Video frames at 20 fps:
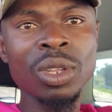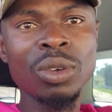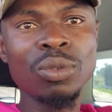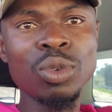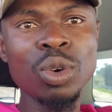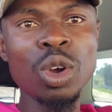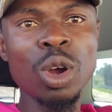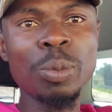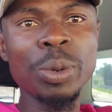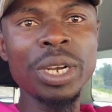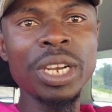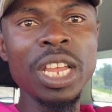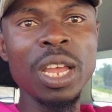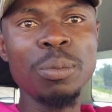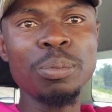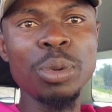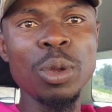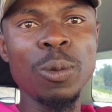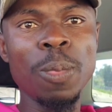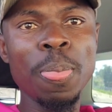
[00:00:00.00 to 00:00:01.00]
Vous comprenez un
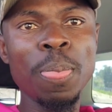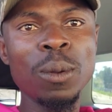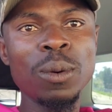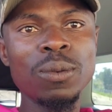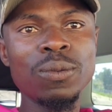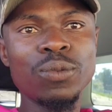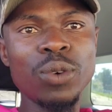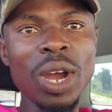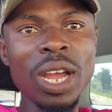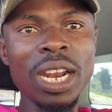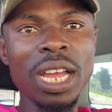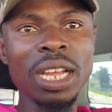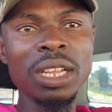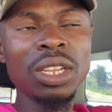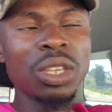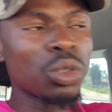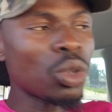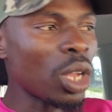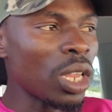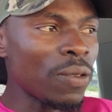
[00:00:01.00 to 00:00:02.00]
peu Voilà.
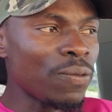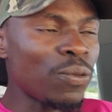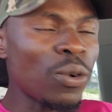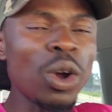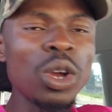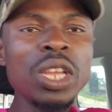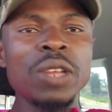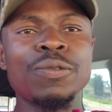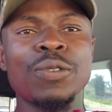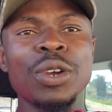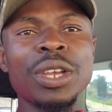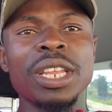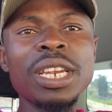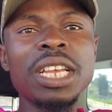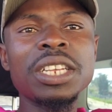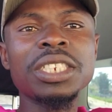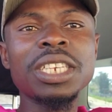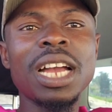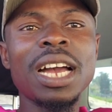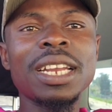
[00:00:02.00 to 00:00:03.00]
Donc il faut, il faut que
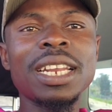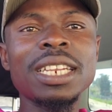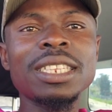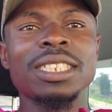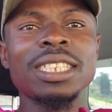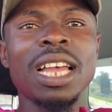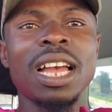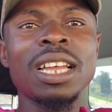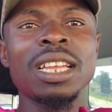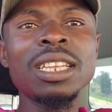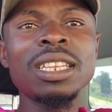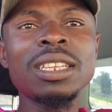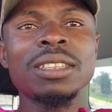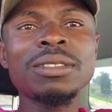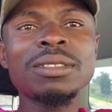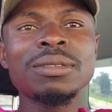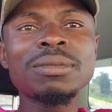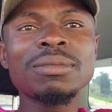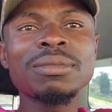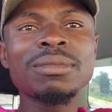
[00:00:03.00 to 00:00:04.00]
les gens arrêtent ça.
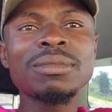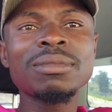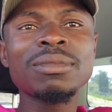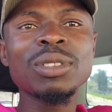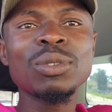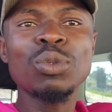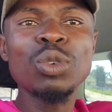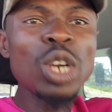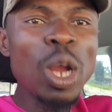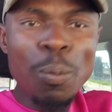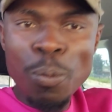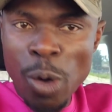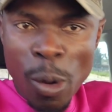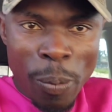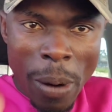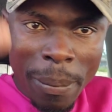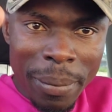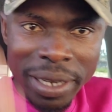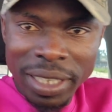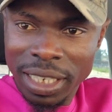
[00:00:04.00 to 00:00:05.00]
Vous ne pouvez
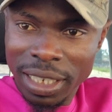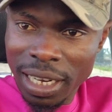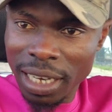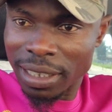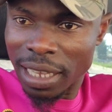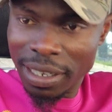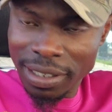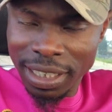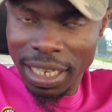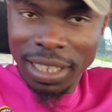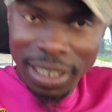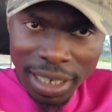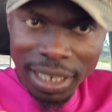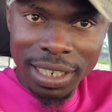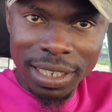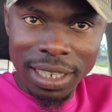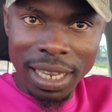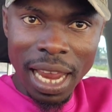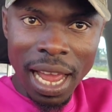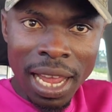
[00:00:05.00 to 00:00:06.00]
pas me dire que dans cette
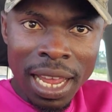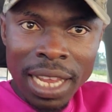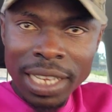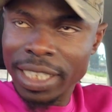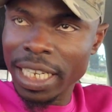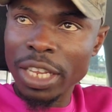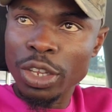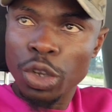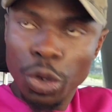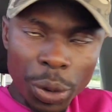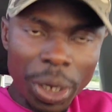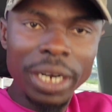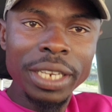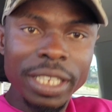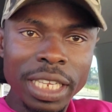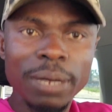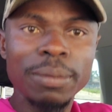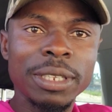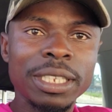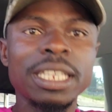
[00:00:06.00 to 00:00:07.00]
crise-là, c'est l'Ukraine
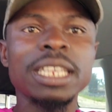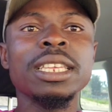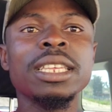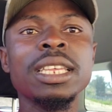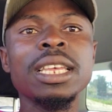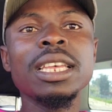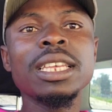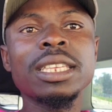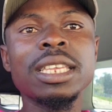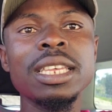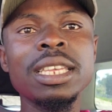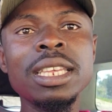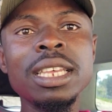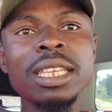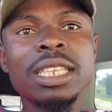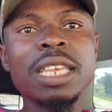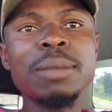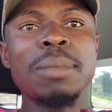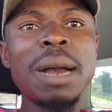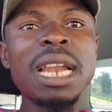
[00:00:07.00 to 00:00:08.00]
qui, qui, qui,
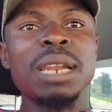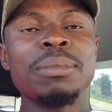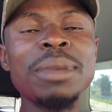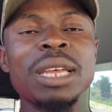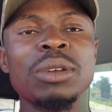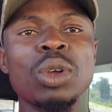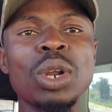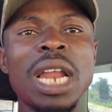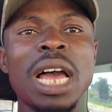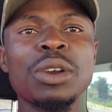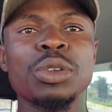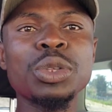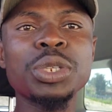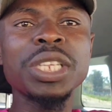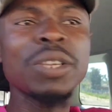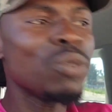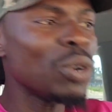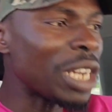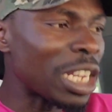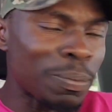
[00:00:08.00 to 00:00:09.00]
qui malmène la Russie.
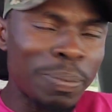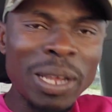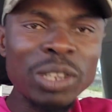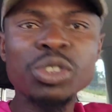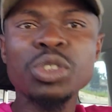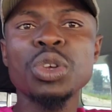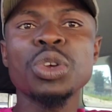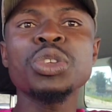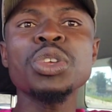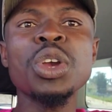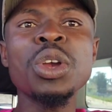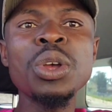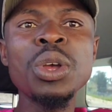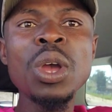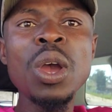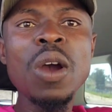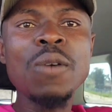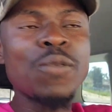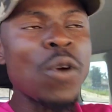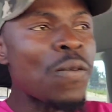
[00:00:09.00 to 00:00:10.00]
Vous n'êtes pas sérieux.
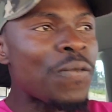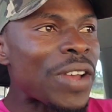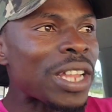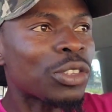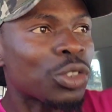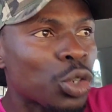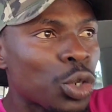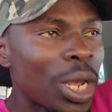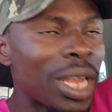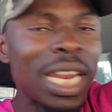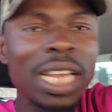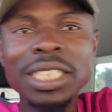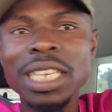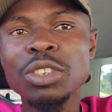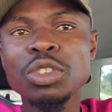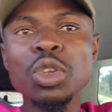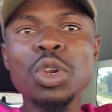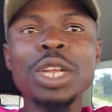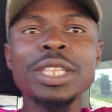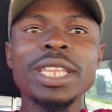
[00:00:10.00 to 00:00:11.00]
Vous faites tuer les gens
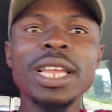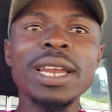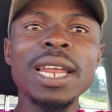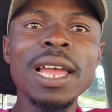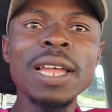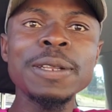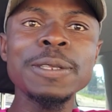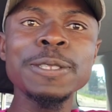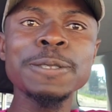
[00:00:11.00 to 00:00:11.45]
sur le terrain.